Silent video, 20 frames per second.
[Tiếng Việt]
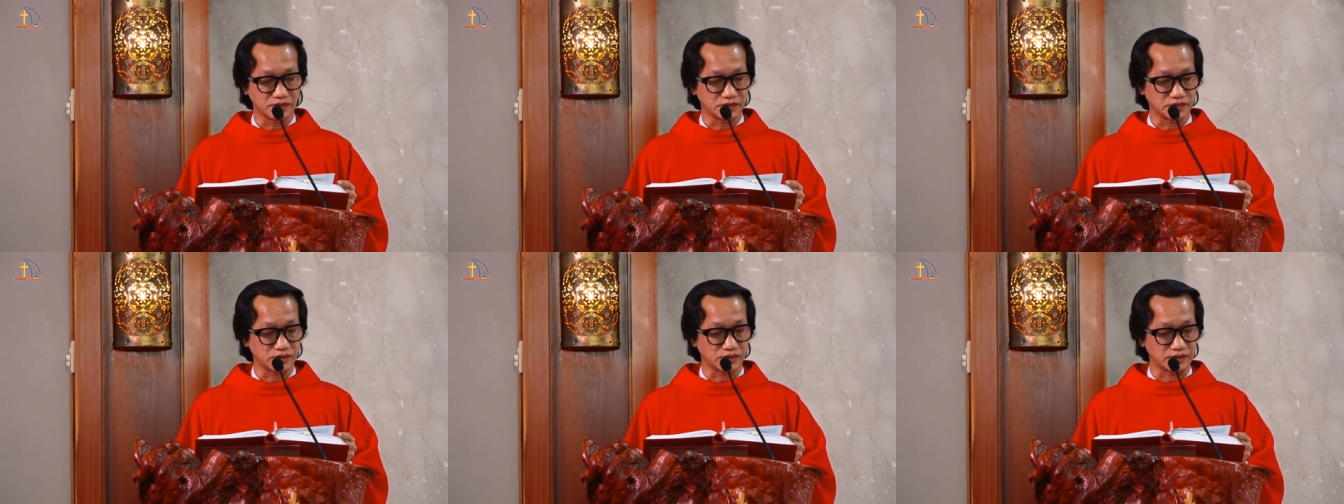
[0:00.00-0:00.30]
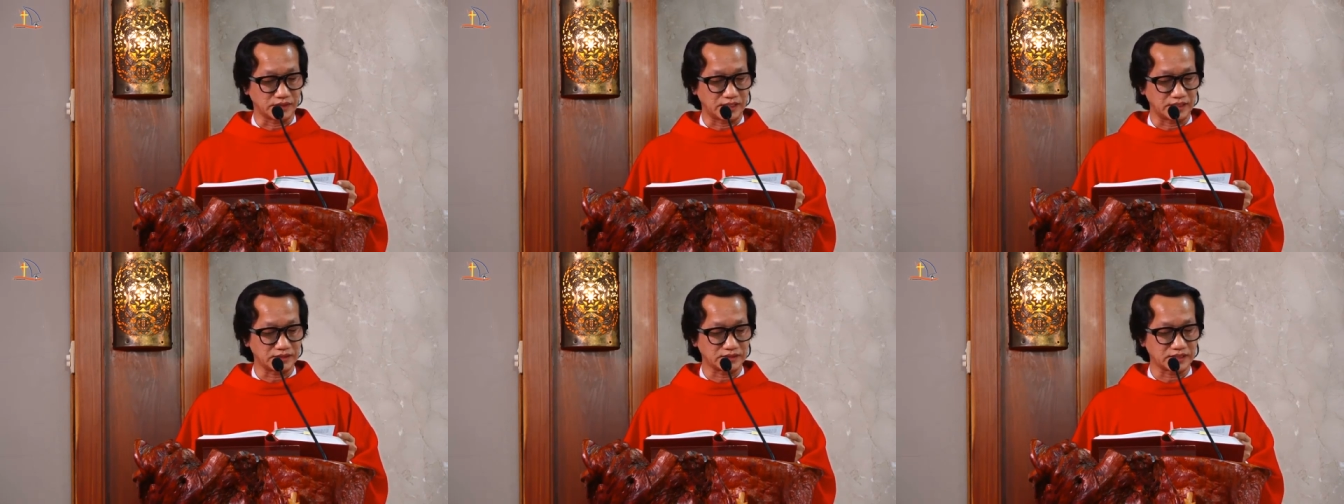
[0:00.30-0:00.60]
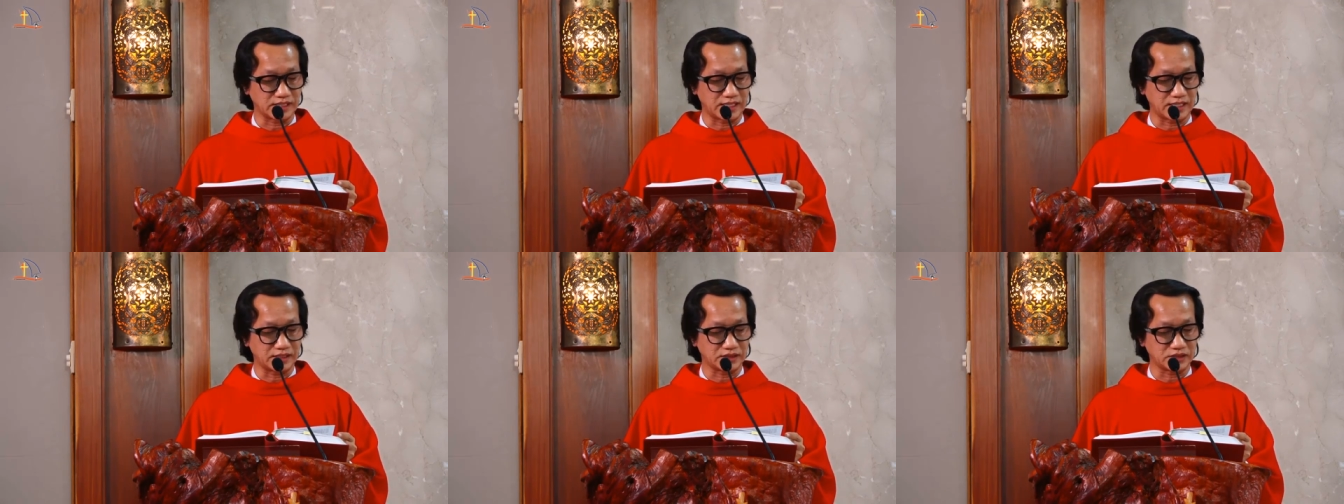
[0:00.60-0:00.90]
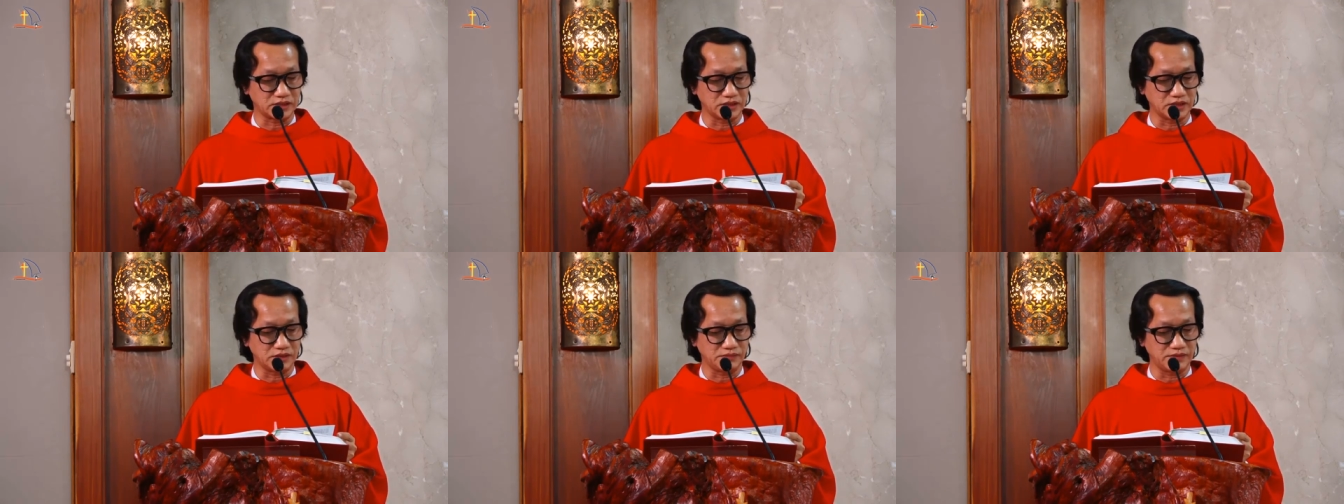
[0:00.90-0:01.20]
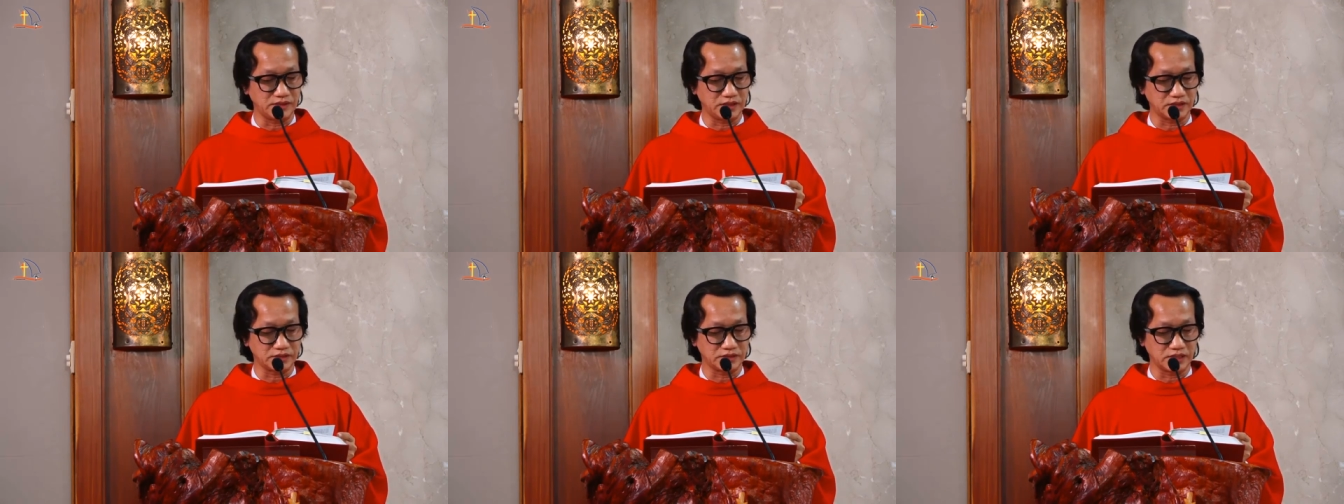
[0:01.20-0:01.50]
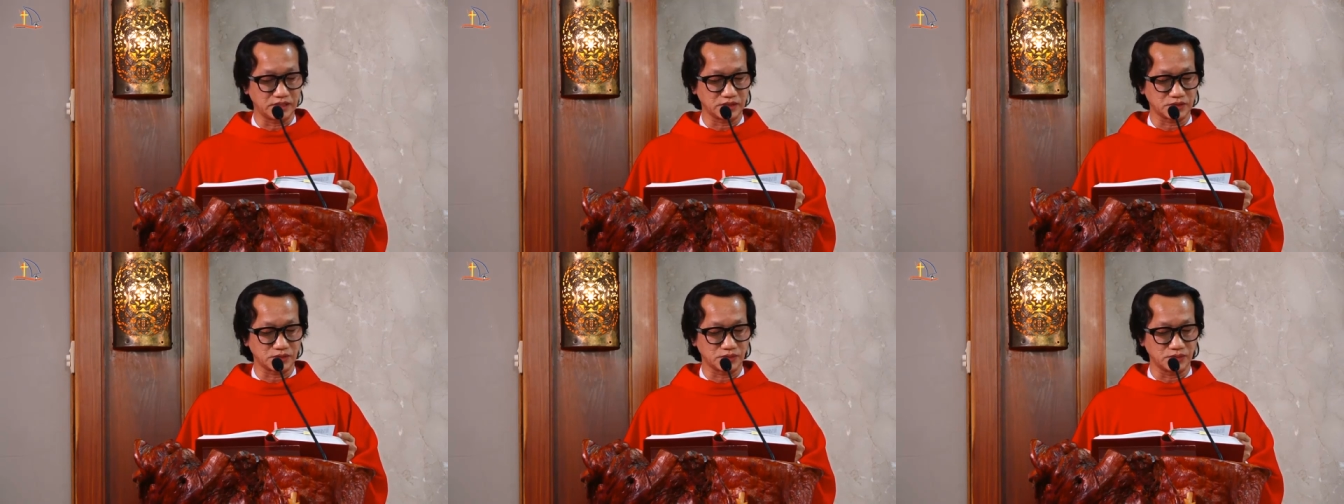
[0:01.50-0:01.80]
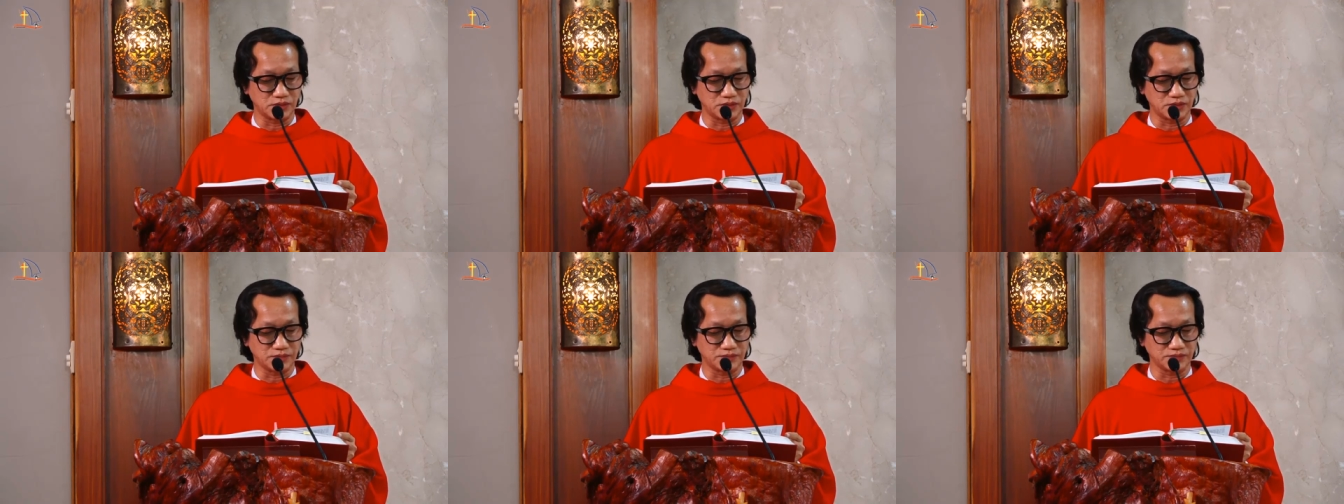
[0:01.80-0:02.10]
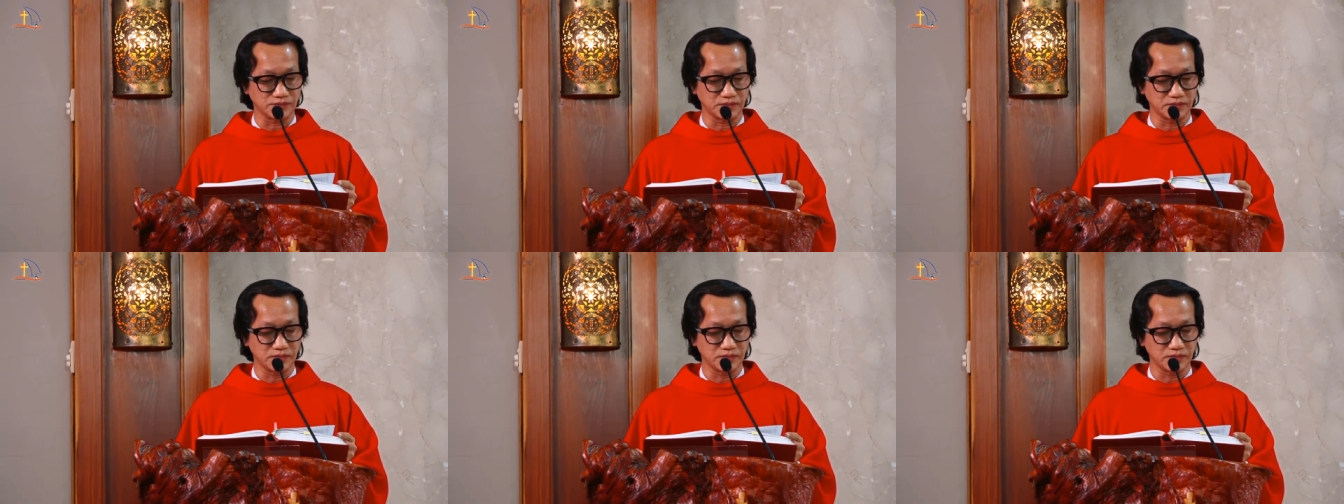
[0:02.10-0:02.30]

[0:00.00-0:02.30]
rồi anh ta thưa với Đức Giêsu